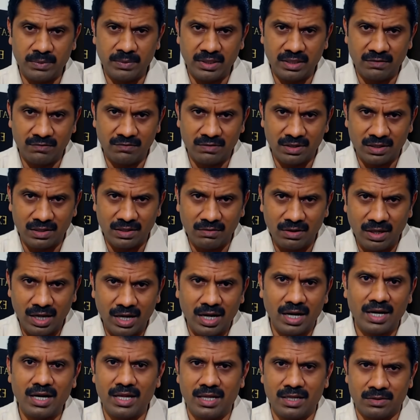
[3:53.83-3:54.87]
எவ்வளோக்கு எவ்வளோ
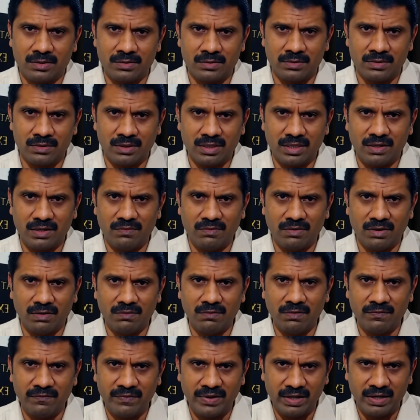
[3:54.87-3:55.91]
ஹார்டாக இருக்கோ அது எவ்வளோக்கு
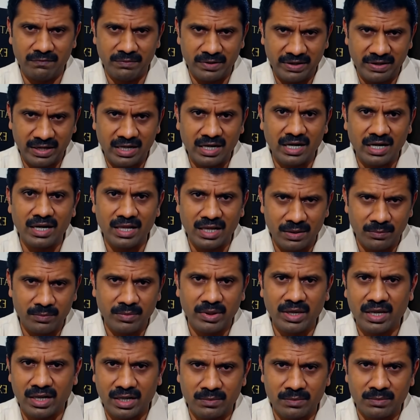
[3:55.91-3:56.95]
எவ்வளோ வேவ ஏற்காடு
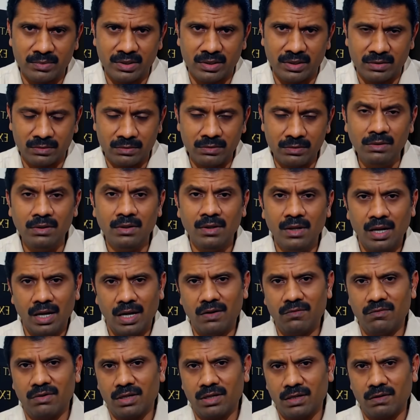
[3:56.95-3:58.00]
கம்மியாக இருக்க மாதிரி இருக்கோ
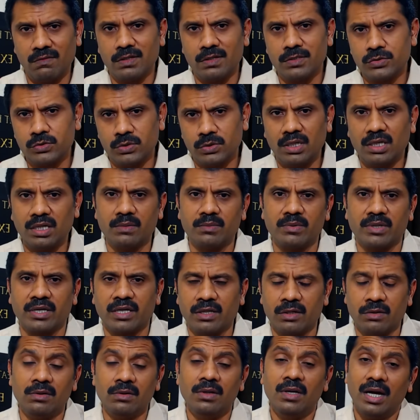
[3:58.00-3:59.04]
அவ்வளோக்கு அவ்வளோ சுகர் நமக்கு
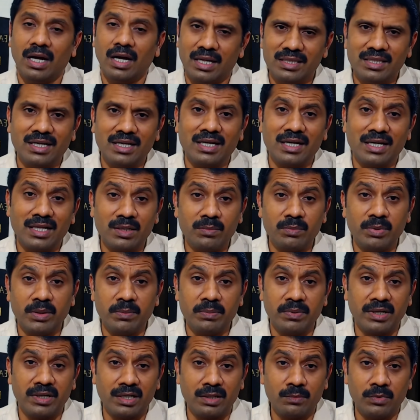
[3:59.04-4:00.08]
ஏறும் அந்த கணக்குப்படி
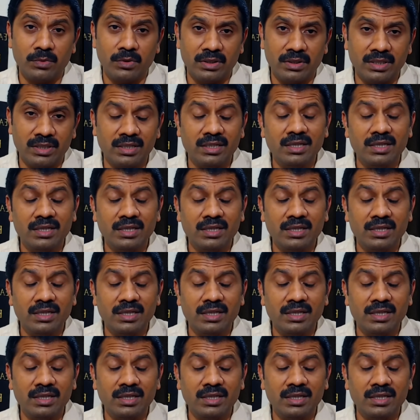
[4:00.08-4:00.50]
பார்க்கும்பொழுது